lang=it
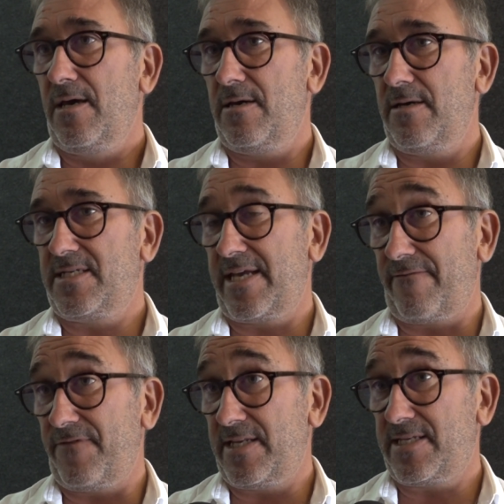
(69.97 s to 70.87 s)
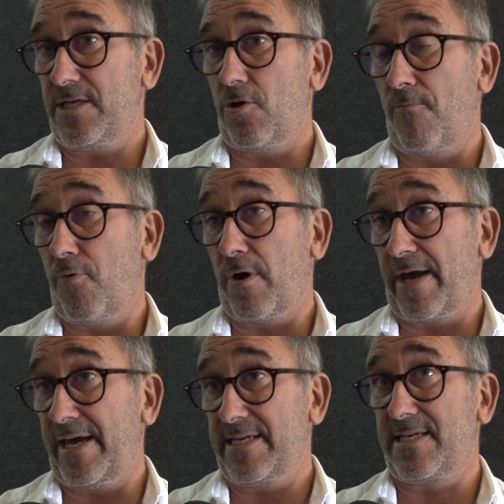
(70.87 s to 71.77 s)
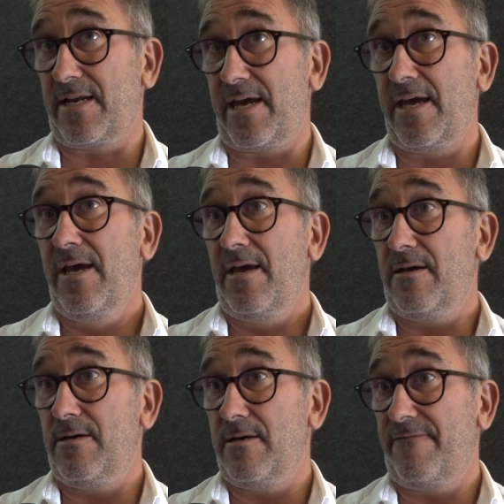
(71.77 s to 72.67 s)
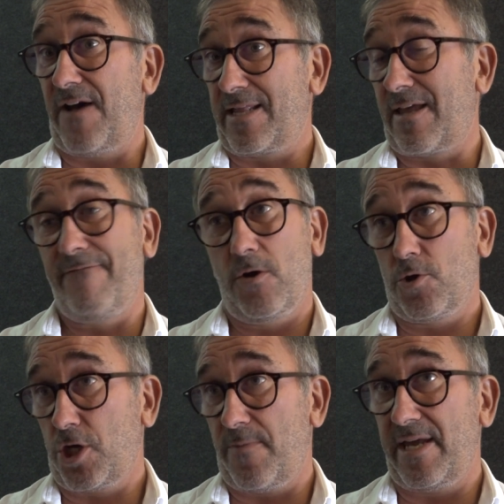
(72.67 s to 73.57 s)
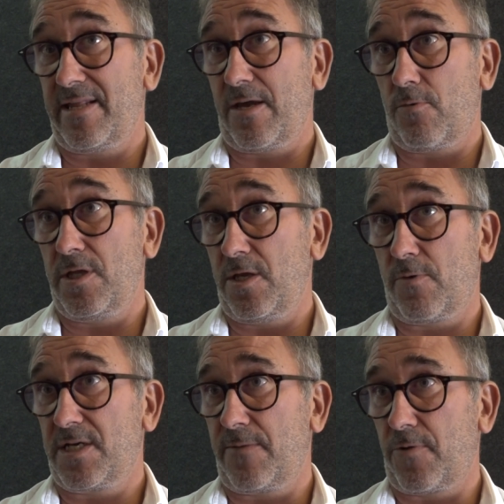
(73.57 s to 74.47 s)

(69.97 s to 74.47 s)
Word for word: eh, servizi non può che essere eh, fatta velocemente quindi in questi